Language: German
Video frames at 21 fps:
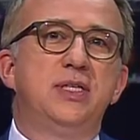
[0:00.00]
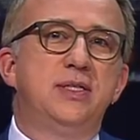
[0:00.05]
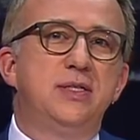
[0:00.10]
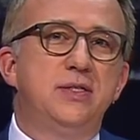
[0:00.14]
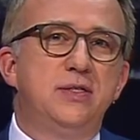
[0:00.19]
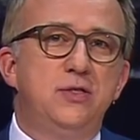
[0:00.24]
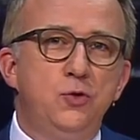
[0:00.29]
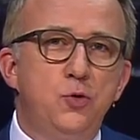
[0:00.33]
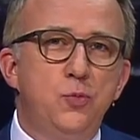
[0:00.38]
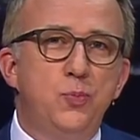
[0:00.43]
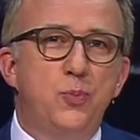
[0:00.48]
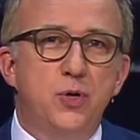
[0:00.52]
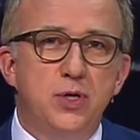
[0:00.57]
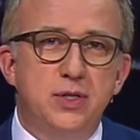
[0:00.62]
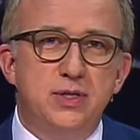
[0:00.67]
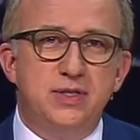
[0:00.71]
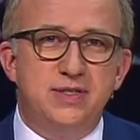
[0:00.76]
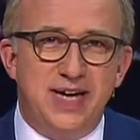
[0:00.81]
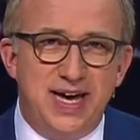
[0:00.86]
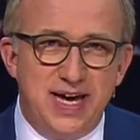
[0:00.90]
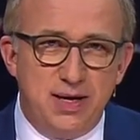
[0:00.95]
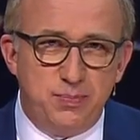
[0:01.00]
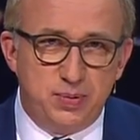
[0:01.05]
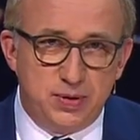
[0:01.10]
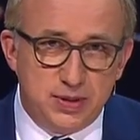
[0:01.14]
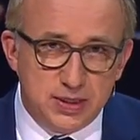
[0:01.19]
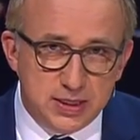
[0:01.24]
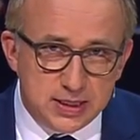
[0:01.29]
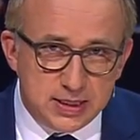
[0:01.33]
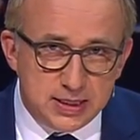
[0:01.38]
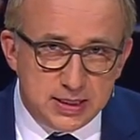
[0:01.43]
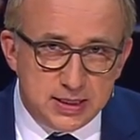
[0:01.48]
das YouPorn-Tab
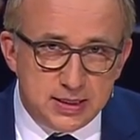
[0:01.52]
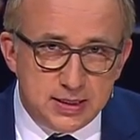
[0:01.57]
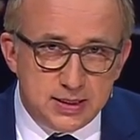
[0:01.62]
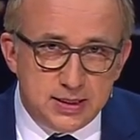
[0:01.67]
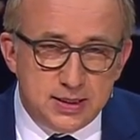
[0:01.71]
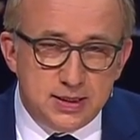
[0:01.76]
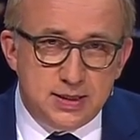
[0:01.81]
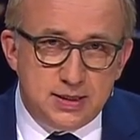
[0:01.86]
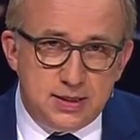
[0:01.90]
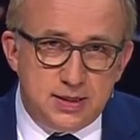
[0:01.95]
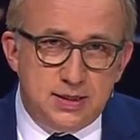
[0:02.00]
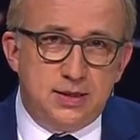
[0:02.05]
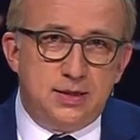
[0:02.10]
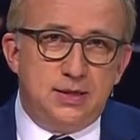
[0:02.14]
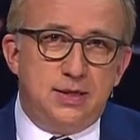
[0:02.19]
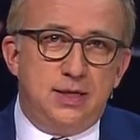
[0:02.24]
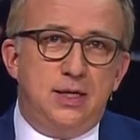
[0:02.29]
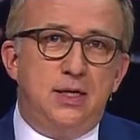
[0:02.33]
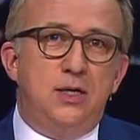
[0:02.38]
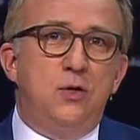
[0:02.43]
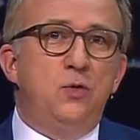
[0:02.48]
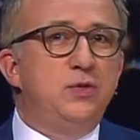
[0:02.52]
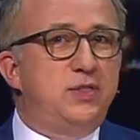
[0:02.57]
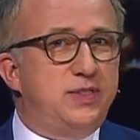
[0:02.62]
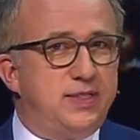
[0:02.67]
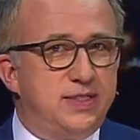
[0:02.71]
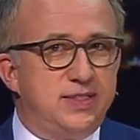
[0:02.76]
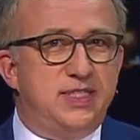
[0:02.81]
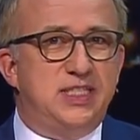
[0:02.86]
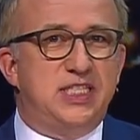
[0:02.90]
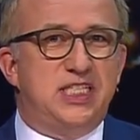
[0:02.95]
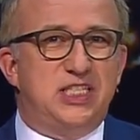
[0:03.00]
äh, und
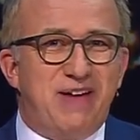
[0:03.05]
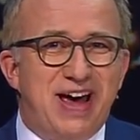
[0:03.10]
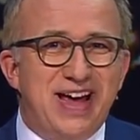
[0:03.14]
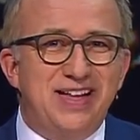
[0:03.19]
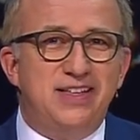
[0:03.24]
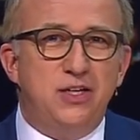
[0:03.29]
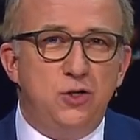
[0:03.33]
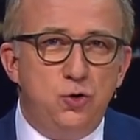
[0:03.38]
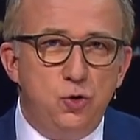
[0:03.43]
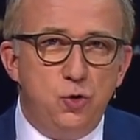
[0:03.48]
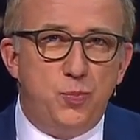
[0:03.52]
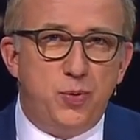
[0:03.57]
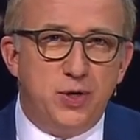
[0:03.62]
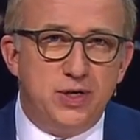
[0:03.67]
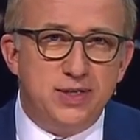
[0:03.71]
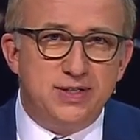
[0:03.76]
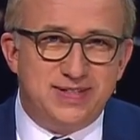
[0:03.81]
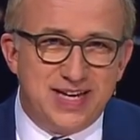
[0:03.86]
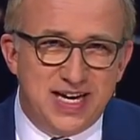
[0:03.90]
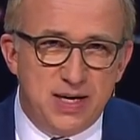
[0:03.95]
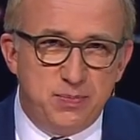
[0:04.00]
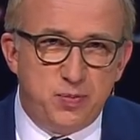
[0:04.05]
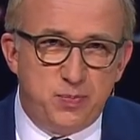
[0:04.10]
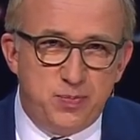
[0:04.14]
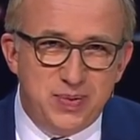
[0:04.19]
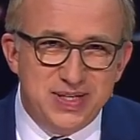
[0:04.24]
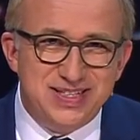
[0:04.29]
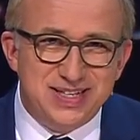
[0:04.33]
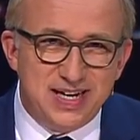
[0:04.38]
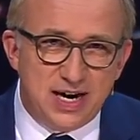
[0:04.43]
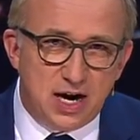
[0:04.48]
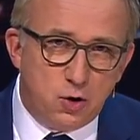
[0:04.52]
das zweite YouPorn-Tab
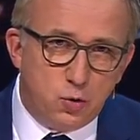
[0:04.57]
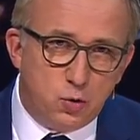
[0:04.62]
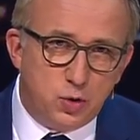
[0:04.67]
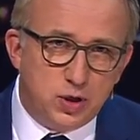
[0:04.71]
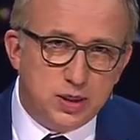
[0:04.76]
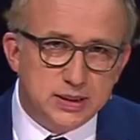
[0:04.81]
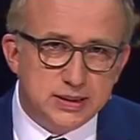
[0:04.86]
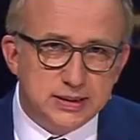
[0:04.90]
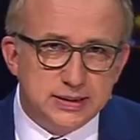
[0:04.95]
bitte auch.